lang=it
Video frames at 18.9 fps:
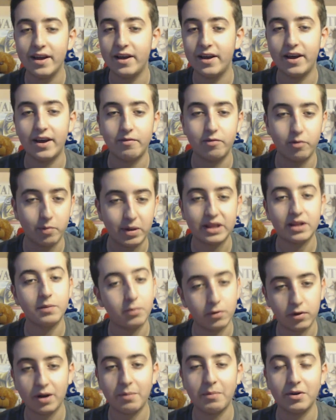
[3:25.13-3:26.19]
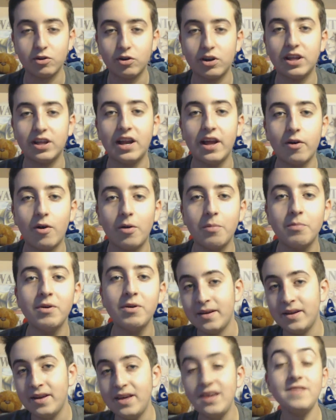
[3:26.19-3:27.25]
eh, ovviamente il programmatore della
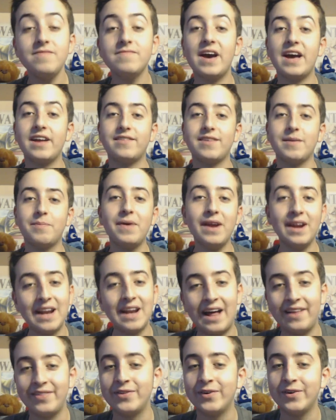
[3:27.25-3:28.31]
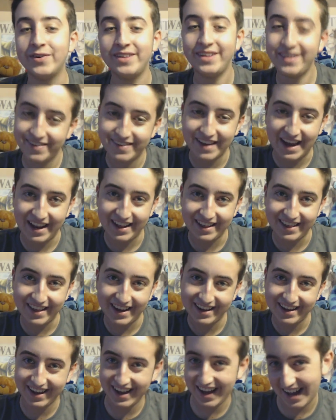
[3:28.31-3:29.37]
ROM. Invece parlando di Zelda,
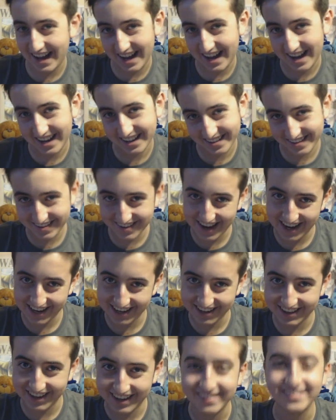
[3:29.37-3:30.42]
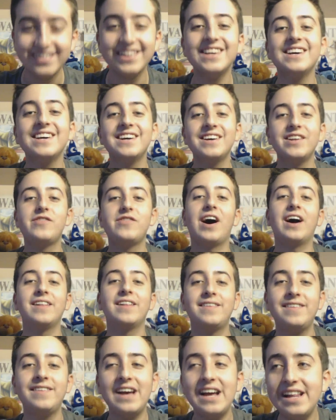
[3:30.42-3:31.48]
ah Zelda. Già,
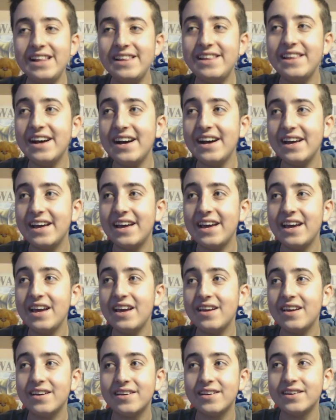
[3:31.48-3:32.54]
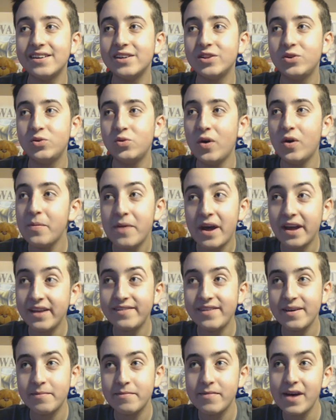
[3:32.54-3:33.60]
Zelda è eh, due
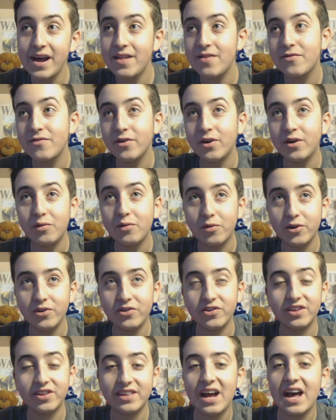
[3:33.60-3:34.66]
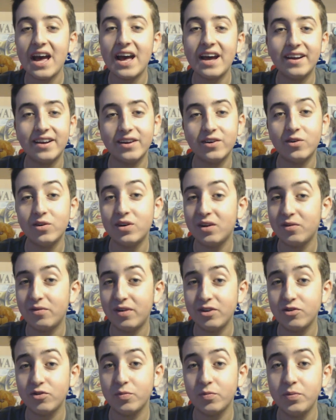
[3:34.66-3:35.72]
mesi e mezzo, forse tre, che non la
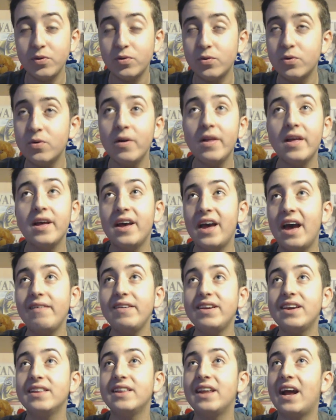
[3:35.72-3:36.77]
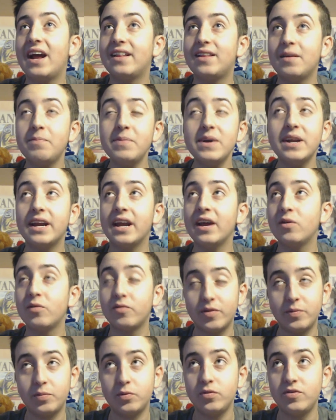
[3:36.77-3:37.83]
faccio più e vi chiederete perché
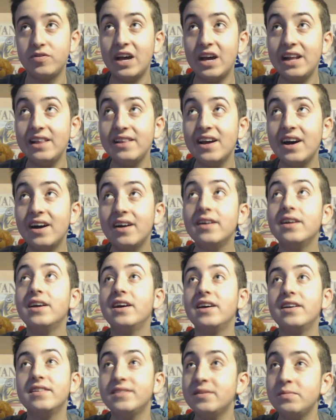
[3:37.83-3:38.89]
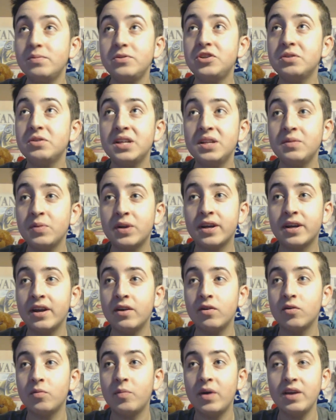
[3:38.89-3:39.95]
non fai più Zelda? Semplicemente perché
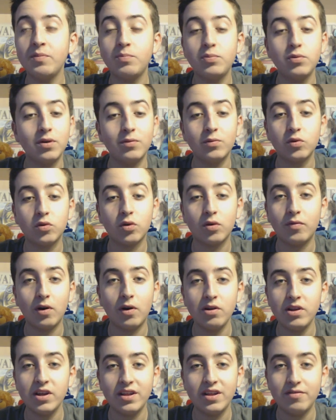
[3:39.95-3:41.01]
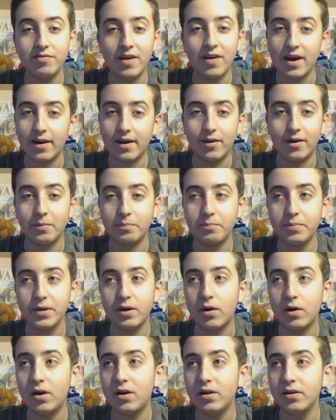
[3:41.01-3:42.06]
non ho mai più avuto voglia di farla
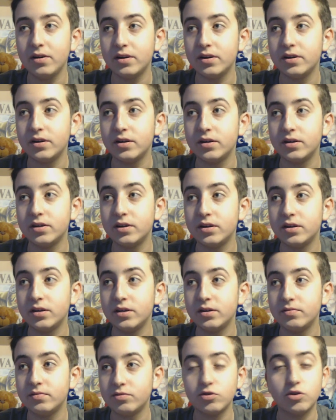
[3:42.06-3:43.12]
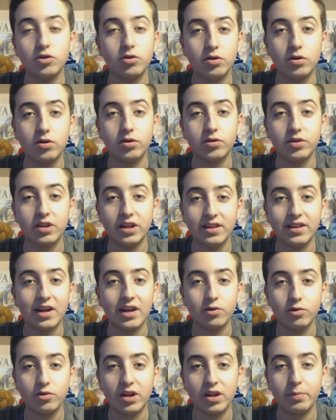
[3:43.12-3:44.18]
Però eh, sono
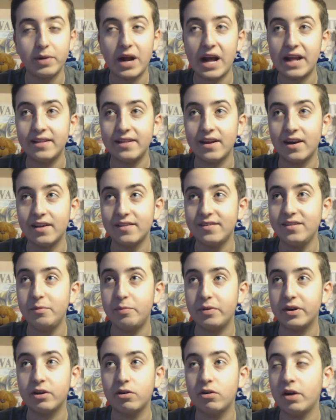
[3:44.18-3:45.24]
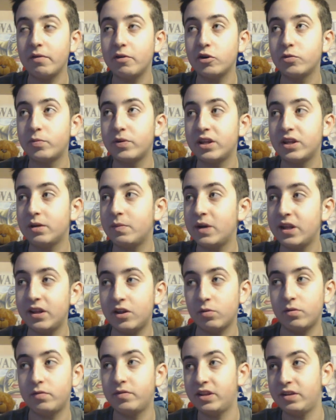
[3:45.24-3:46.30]
tentato di riprenderla Sì perché ero arrivato
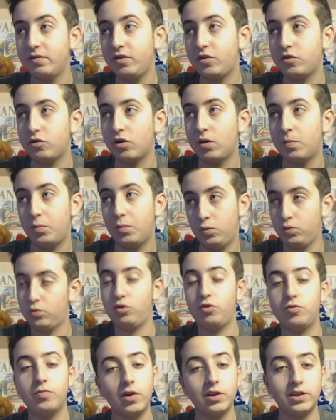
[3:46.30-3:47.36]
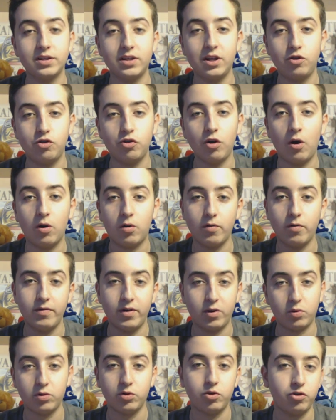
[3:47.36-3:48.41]
praticamente come avete visto al punto di svolta del gioco
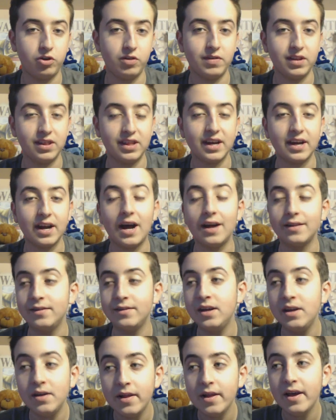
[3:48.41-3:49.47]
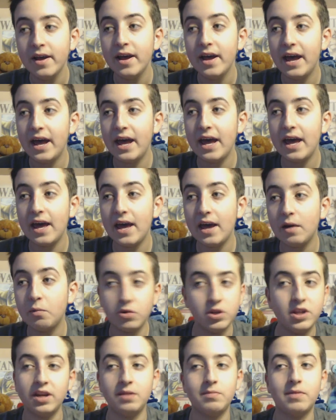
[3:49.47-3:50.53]
Ovvero quando si diventa grandi E
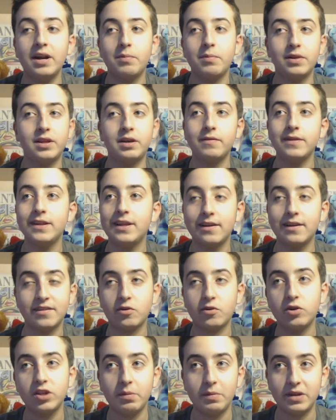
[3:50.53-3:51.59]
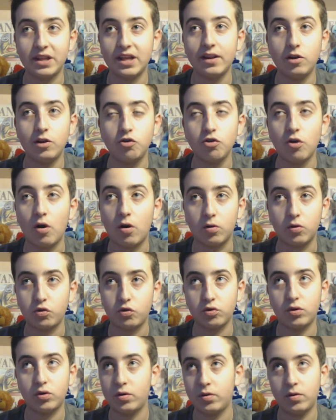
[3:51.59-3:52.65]
quindi rimane praticamente la seconda metà del gioco
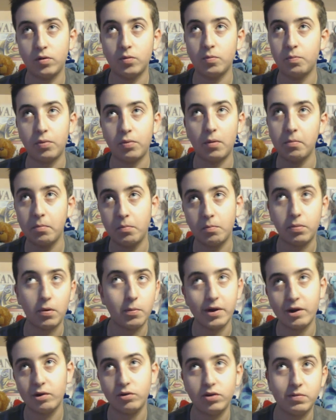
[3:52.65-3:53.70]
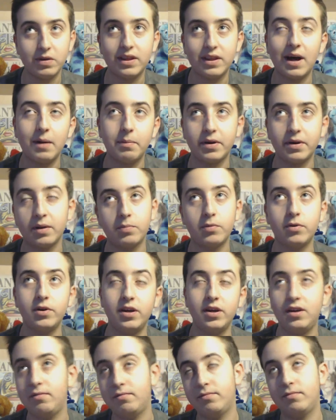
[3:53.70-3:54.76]
Sono un po', un po meno di metà perché
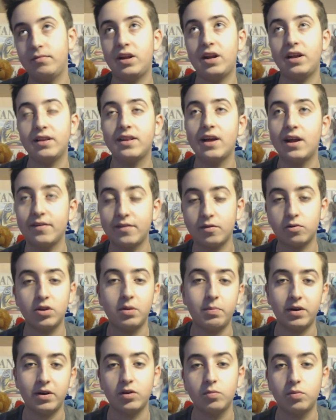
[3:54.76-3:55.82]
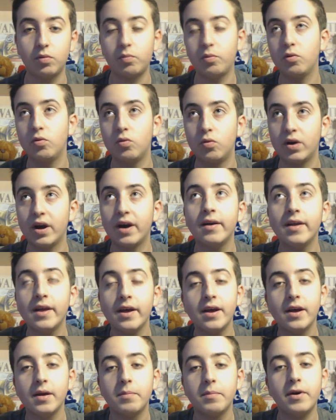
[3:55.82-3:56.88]
poi in realtà la seconda parte è un po' più lunga
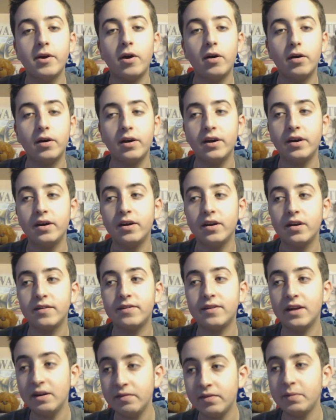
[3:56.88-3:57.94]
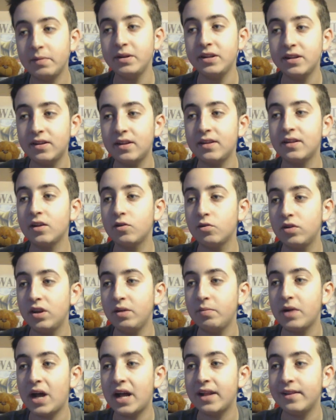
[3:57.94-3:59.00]
Però eh, sarei veramente tentato di
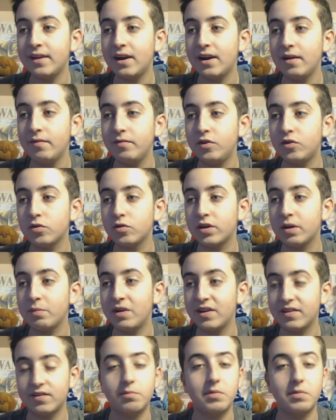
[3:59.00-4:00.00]
riprenderla Visto che me